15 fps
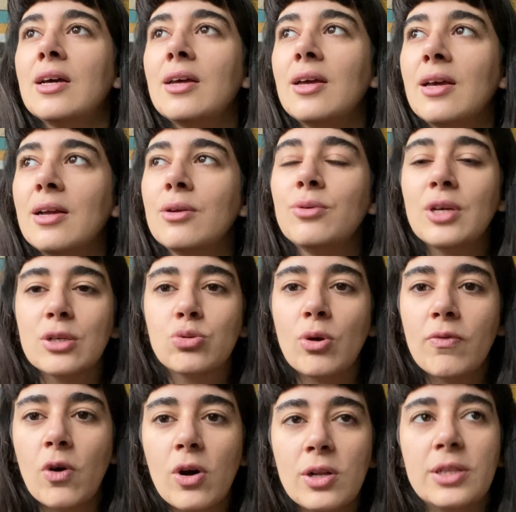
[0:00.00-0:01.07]
e lui a sua
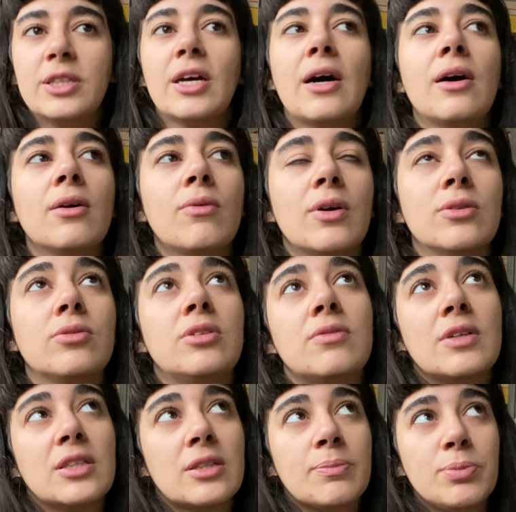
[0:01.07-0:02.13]
volta, quando
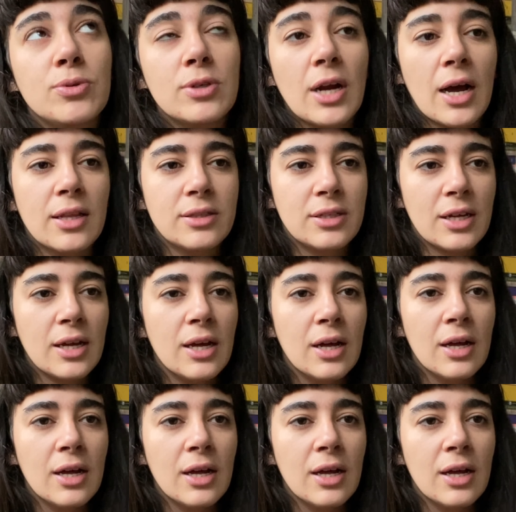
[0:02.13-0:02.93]
diventa più grande,